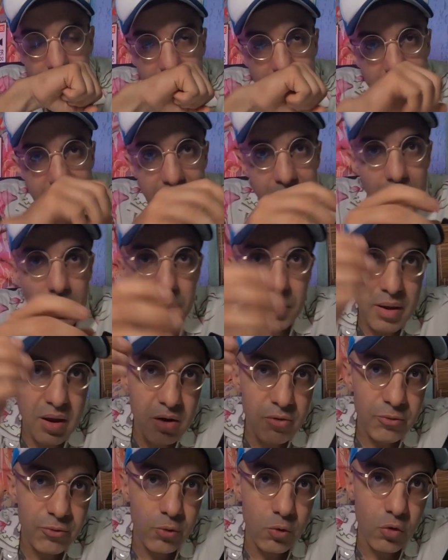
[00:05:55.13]
Que
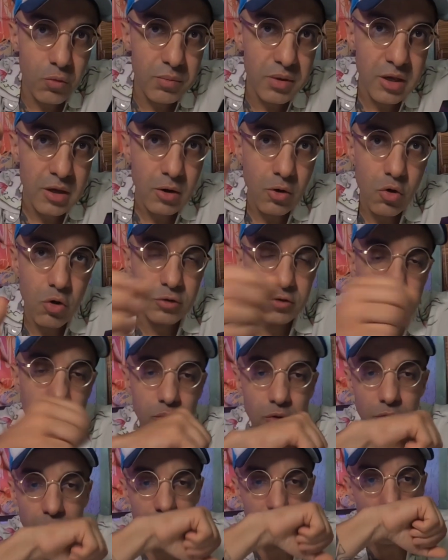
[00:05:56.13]
perfume
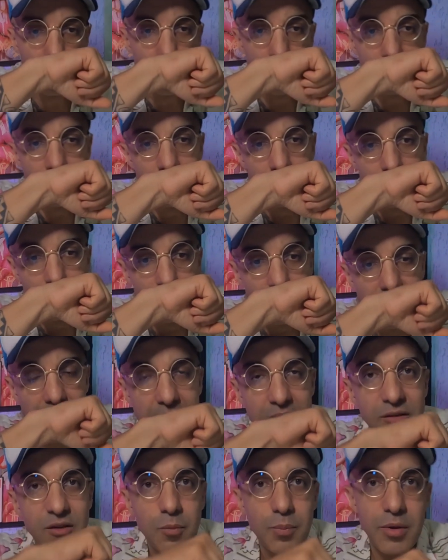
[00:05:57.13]
gostoso.
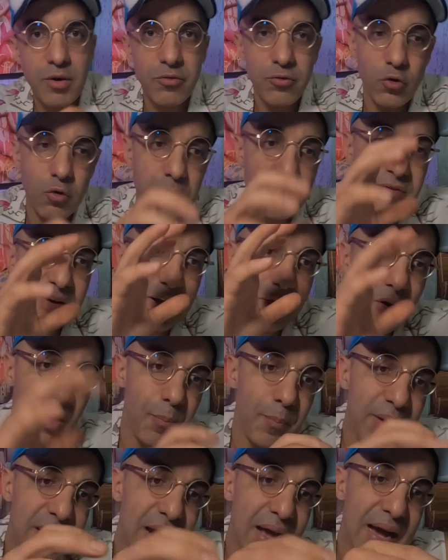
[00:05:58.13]
Esse perfume valeu
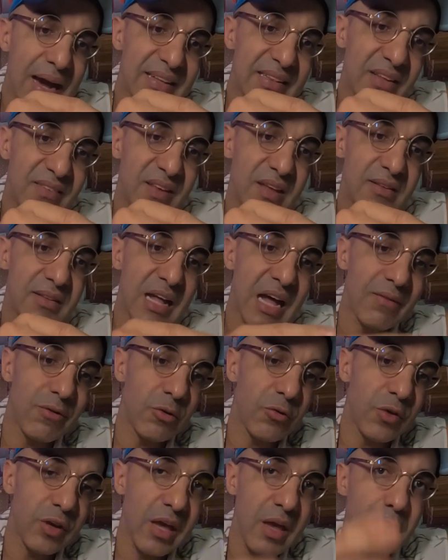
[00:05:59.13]
a pena cada
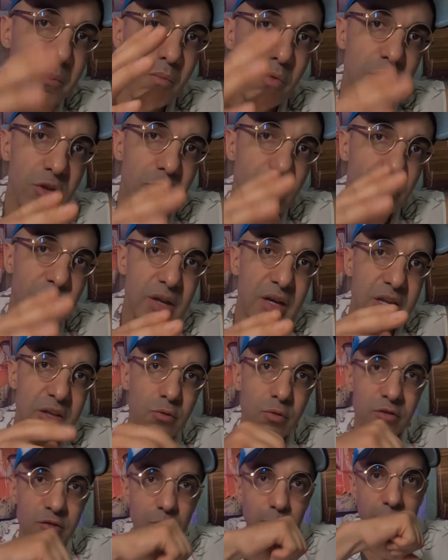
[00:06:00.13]
centavo. Fiquei muito
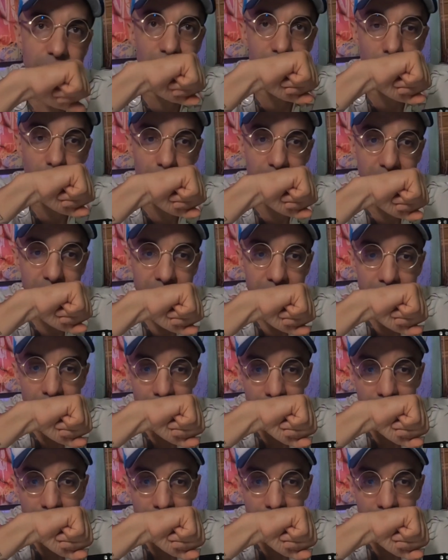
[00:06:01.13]
feliz com esse perfume.